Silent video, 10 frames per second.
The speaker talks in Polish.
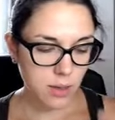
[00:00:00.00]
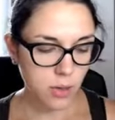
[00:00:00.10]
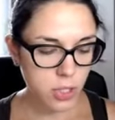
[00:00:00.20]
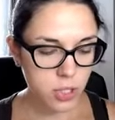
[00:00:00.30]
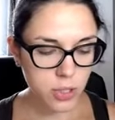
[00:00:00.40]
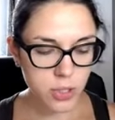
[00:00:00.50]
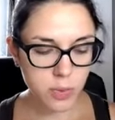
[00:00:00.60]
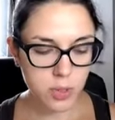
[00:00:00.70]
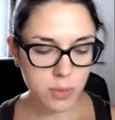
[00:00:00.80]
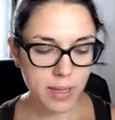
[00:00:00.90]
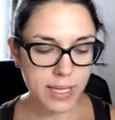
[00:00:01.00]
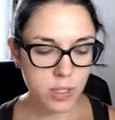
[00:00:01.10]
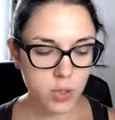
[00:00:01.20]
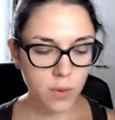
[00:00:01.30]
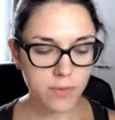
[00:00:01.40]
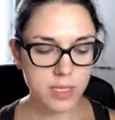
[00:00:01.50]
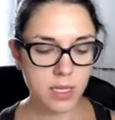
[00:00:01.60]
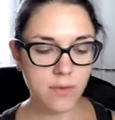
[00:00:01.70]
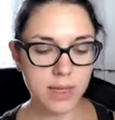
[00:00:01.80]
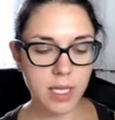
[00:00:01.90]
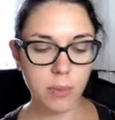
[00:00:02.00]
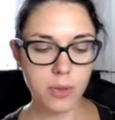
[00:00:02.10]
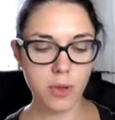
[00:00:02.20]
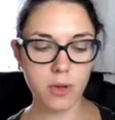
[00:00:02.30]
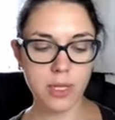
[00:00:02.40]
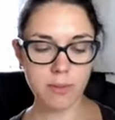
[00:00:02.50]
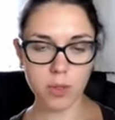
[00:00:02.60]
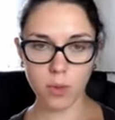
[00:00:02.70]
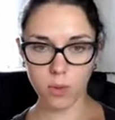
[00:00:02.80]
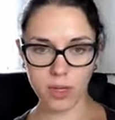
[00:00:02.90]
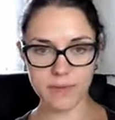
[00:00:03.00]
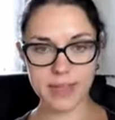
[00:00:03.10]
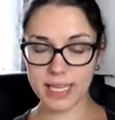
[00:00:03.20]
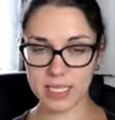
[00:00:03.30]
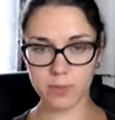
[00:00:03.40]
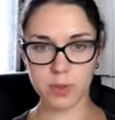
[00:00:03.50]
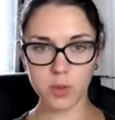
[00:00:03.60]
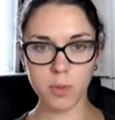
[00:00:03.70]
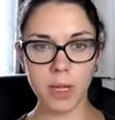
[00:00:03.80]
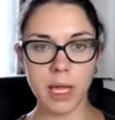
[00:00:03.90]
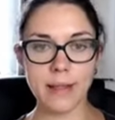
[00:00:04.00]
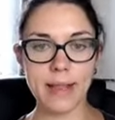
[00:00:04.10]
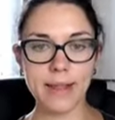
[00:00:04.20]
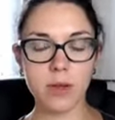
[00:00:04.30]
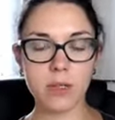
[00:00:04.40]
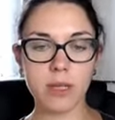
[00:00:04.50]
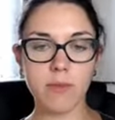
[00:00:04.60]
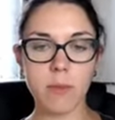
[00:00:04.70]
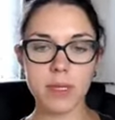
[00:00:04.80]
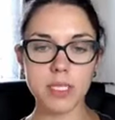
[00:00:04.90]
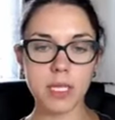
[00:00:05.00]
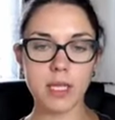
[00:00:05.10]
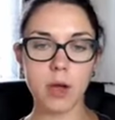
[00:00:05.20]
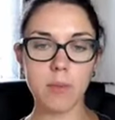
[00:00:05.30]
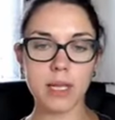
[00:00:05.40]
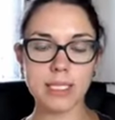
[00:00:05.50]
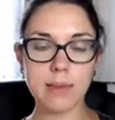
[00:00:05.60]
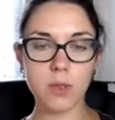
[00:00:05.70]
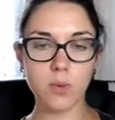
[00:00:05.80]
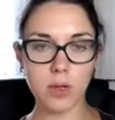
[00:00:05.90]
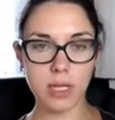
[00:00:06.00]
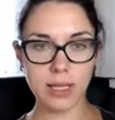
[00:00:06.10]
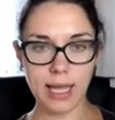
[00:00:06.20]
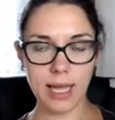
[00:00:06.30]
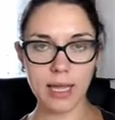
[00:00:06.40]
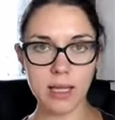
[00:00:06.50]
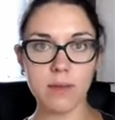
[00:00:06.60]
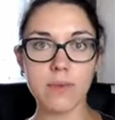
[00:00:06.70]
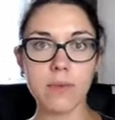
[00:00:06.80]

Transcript: koniecznością trzymania kciuków skierowanych pod kątem do góry w taki sposób, dlatego że w momencie, kiedy obracamy dłonie tak,